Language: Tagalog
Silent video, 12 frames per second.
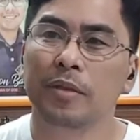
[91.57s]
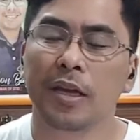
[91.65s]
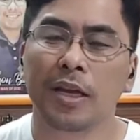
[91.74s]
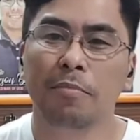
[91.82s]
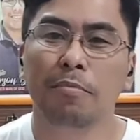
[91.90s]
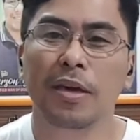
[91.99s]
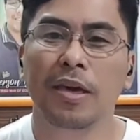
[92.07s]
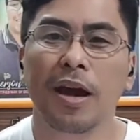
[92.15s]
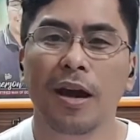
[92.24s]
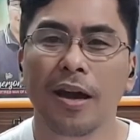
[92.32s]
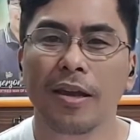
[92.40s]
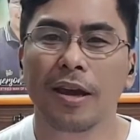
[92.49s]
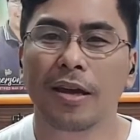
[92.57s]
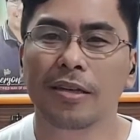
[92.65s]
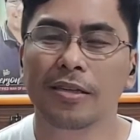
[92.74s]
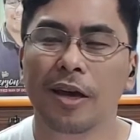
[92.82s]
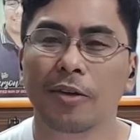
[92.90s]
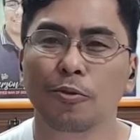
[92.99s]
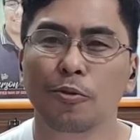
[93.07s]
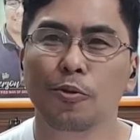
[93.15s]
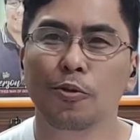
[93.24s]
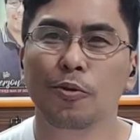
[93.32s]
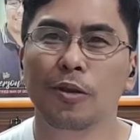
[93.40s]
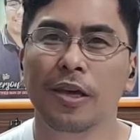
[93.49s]
na nabigyan ka ng isang
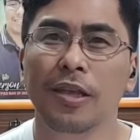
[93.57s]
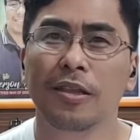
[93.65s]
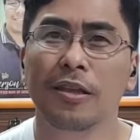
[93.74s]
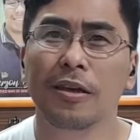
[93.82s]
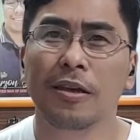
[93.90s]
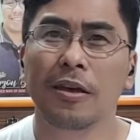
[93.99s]
tungkulin